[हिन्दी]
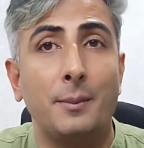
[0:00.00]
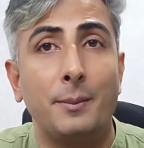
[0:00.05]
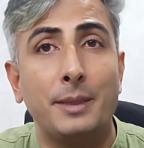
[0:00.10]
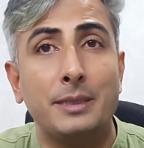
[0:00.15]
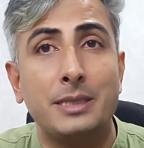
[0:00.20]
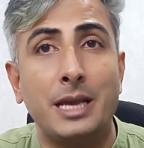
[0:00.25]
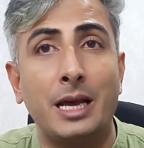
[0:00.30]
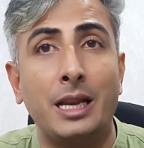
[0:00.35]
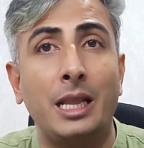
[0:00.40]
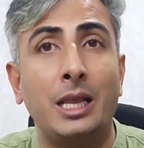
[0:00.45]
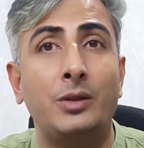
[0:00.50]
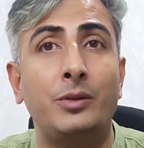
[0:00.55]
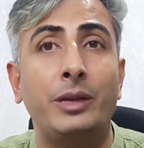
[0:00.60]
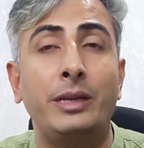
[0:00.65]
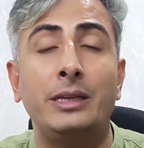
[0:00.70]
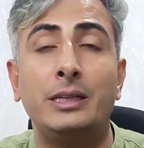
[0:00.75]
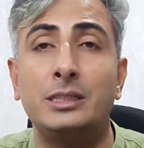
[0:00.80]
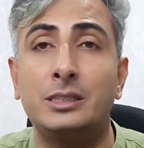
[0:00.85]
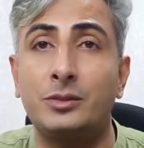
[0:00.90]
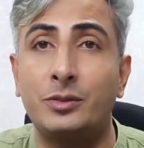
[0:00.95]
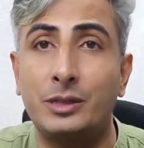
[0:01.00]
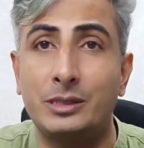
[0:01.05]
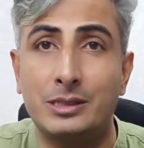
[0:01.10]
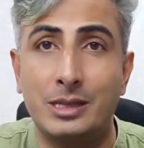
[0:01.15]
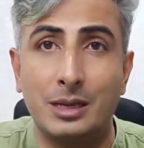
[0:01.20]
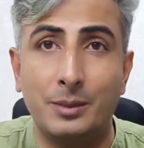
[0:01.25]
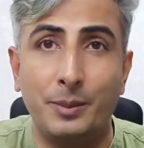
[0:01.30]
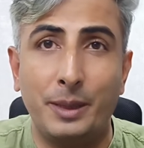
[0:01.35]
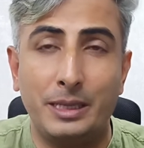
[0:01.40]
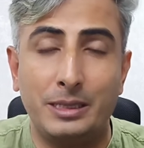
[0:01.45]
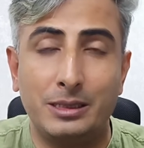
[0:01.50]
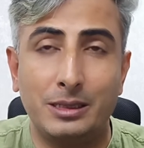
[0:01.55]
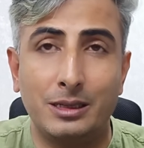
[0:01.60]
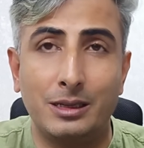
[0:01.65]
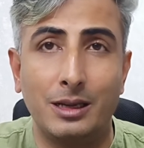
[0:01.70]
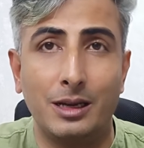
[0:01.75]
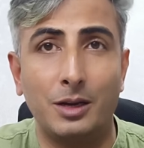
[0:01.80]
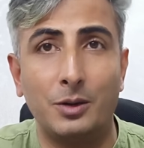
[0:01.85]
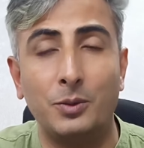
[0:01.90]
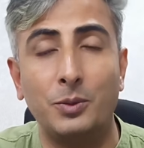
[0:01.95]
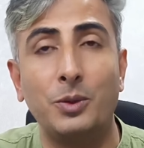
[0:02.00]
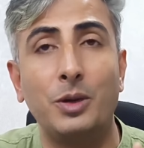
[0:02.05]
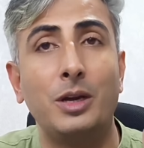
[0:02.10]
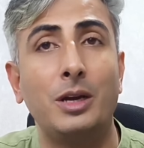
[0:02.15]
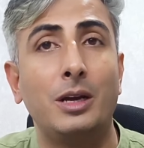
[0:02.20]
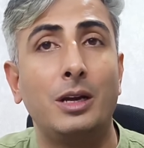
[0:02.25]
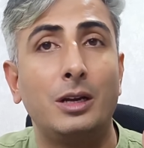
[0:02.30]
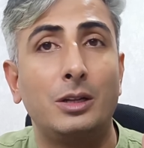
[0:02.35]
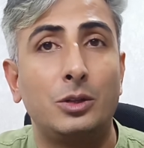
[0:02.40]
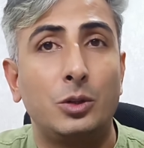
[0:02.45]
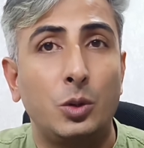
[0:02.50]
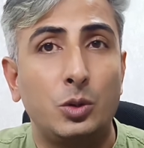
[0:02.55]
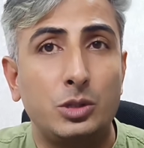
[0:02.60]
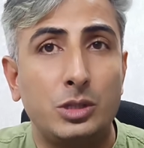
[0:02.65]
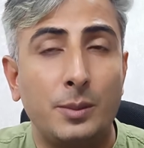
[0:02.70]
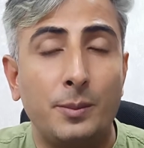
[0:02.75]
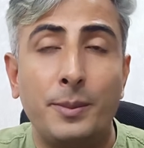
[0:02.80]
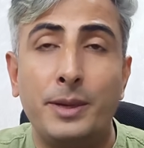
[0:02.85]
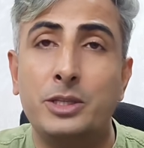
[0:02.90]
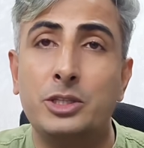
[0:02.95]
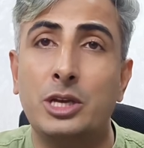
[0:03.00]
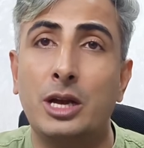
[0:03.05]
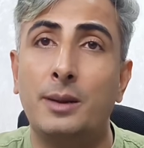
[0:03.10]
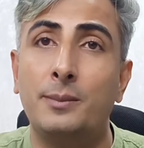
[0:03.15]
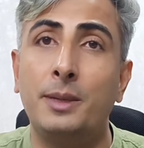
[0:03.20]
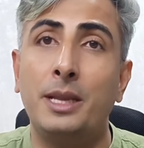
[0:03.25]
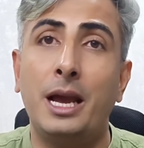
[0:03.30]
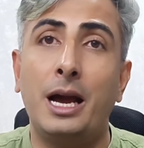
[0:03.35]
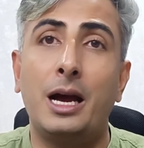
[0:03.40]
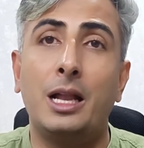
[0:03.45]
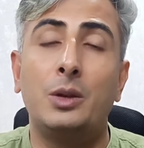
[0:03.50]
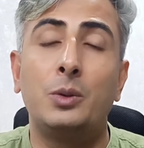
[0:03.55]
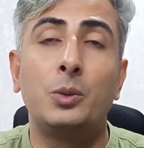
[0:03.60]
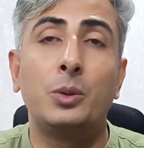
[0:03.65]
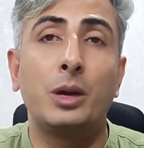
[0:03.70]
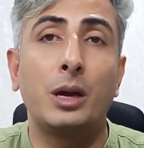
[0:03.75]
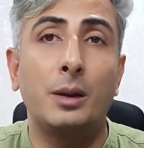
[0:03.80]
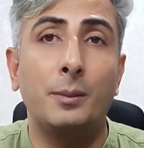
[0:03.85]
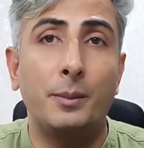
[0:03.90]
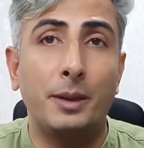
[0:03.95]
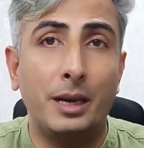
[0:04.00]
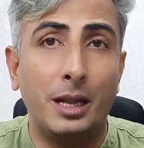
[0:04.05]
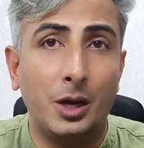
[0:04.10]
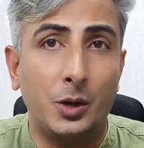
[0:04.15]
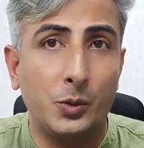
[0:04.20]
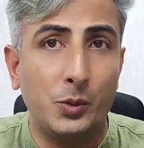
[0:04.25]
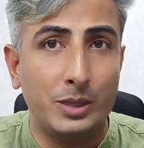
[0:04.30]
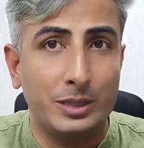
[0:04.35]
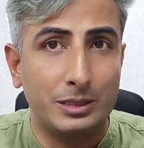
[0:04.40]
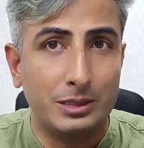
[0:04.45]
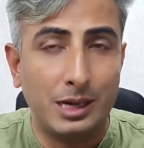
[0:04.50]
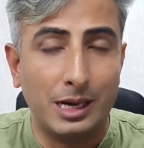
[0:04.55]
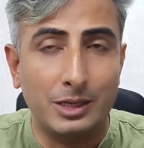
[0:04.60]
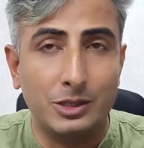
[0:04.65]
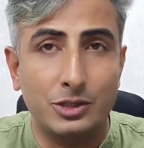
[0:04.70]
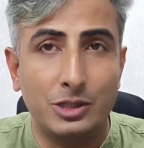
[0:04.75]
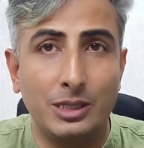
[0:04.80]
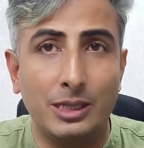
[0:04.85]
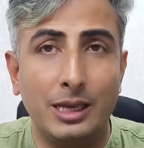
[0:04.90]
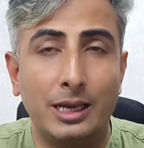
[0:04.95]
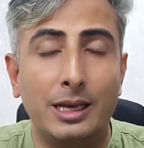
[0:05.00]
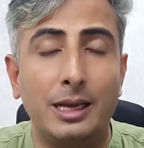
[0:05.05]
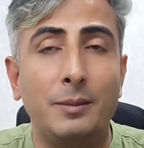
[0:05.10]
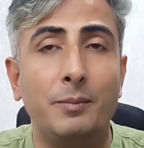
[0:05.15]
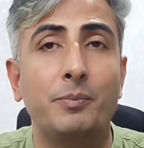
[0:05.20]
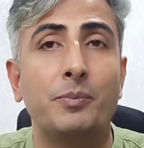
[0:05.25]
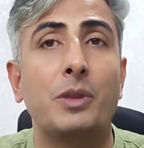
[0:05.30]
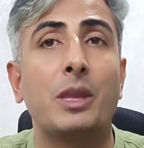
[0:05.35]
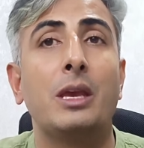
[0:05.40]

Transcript: मैं सारे इंग्रीडियंट्स फिर से रिपीट कर रहा हूँ दो चम्मच हमने आलू का बना हुआ स्टार्च लिया है